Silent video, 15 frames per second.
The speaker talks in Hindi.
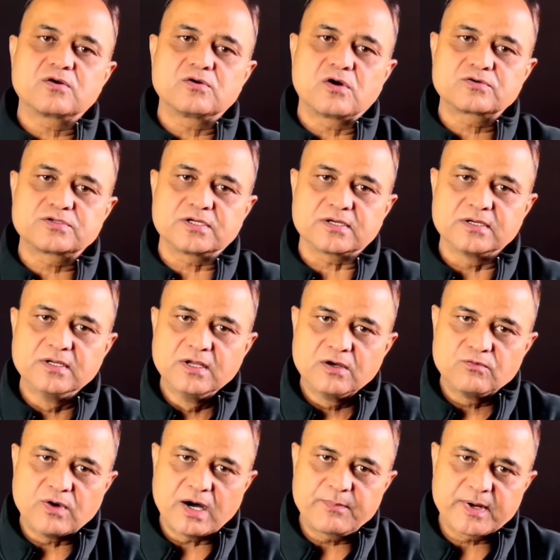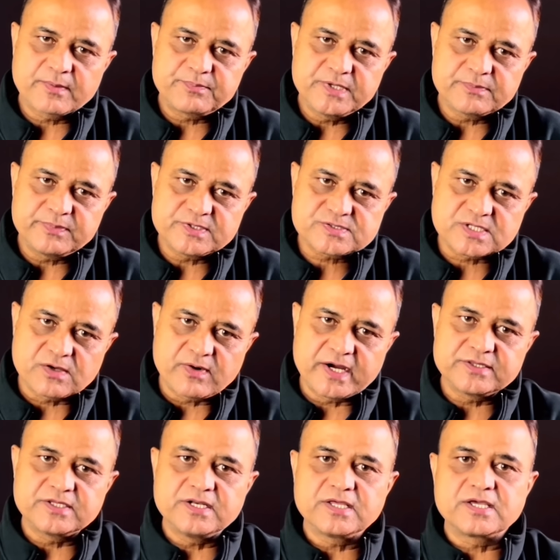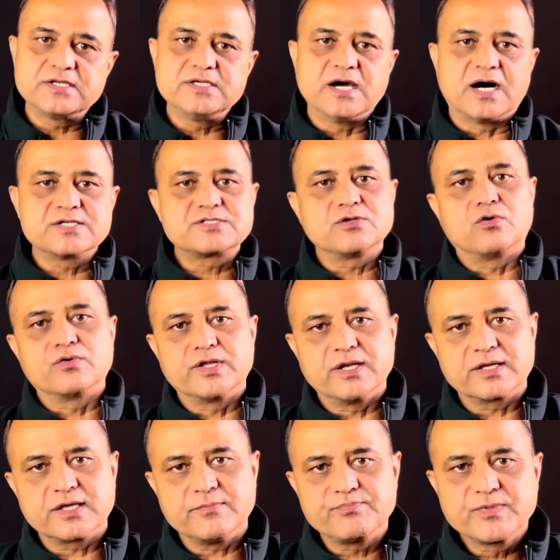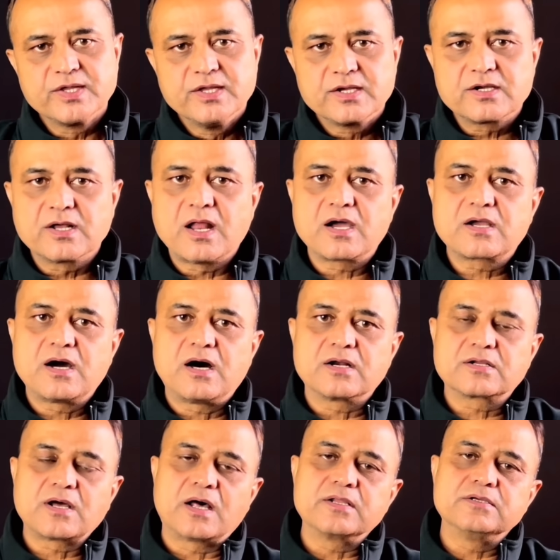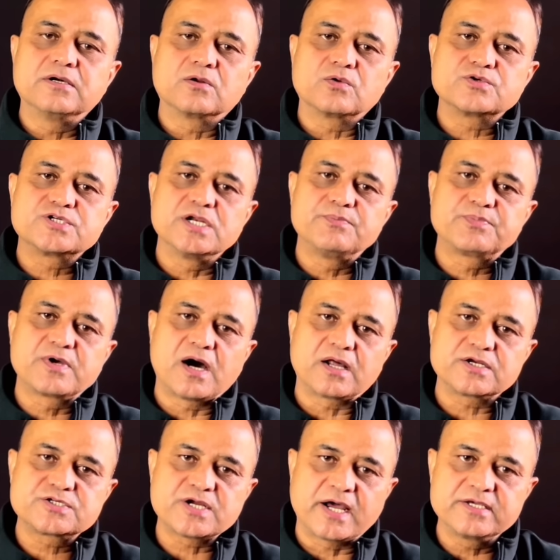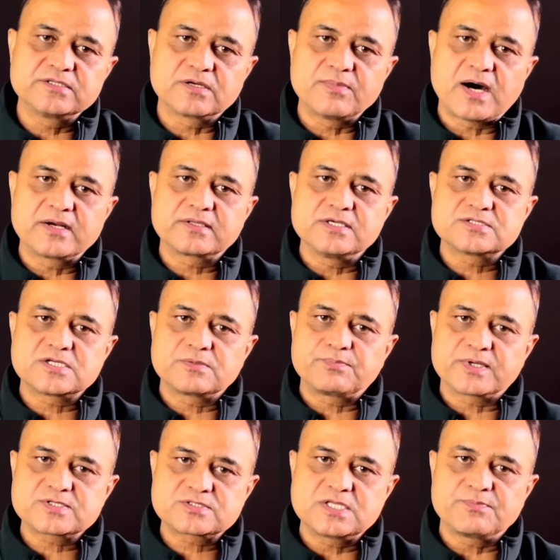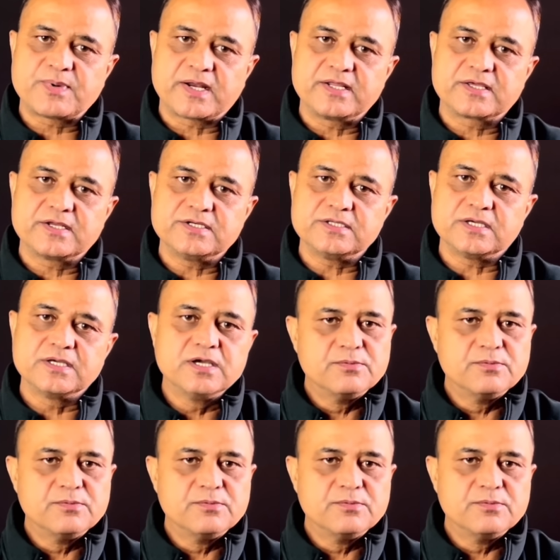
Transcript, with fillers: और डॉक्टर वहां पर अपनी अपनी सेवाएं देने के लिए हाजिर होने लगे कलाकार कारीगर और शिल्पकार शाही दरबार की सरप्रस्ती पाने के लिए